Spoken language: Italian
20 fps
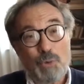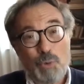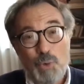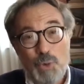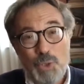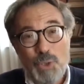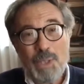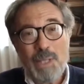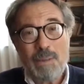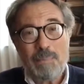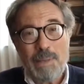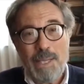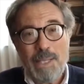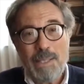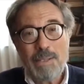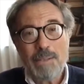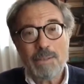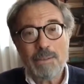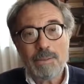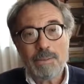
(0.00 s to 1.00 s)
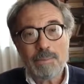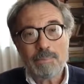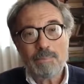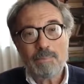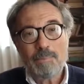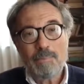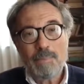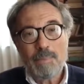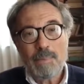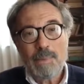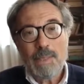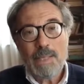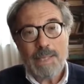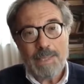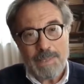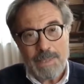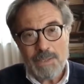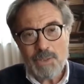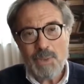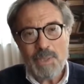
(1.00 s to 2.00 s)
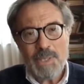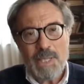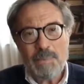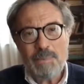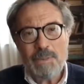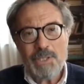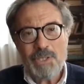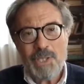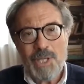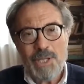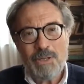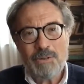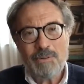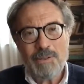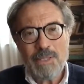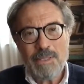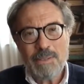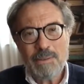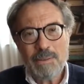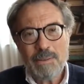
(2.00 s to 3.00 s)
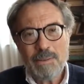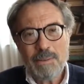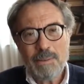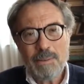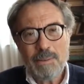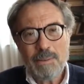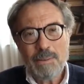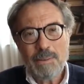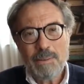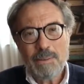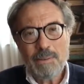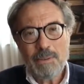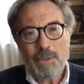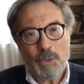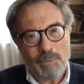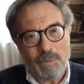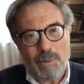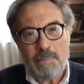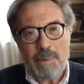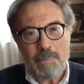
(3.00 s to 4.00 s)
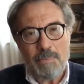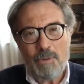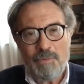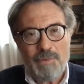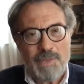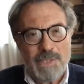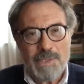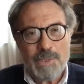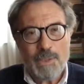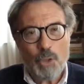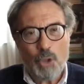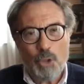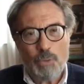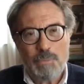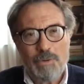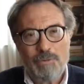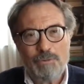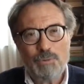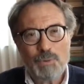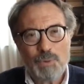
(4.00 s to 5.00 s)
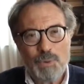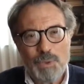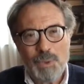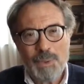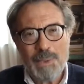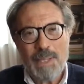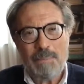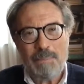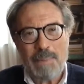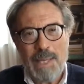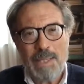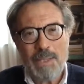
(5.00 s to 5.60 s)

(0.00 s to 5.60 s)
Funziona meglio. Adesso andiamo a Genova, dove abbiamo visto come funziona